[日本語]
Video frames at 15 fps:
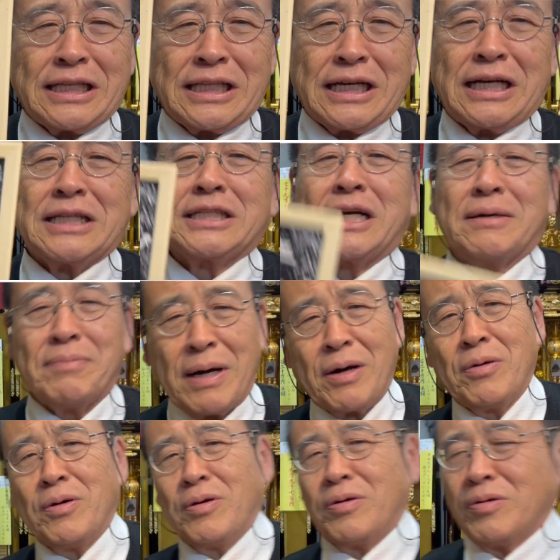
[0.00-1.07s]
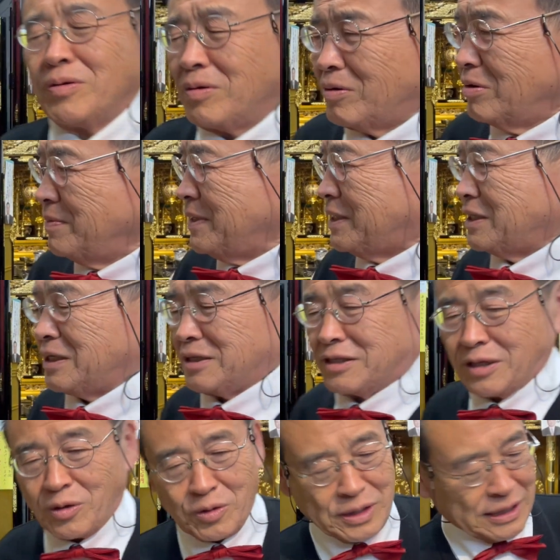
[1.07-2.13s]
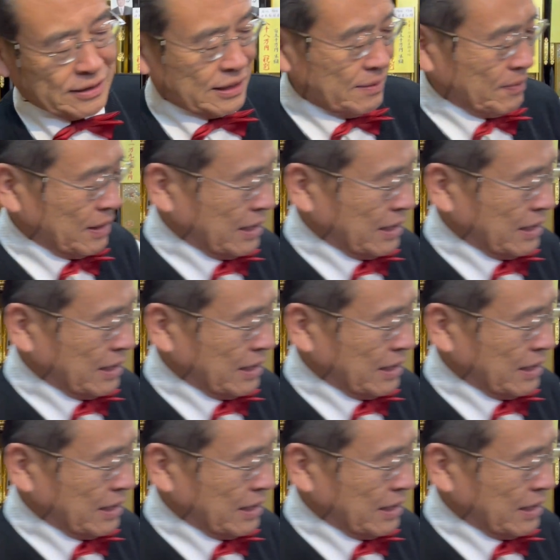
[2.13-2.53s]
隆が真心を込めてですね、お客様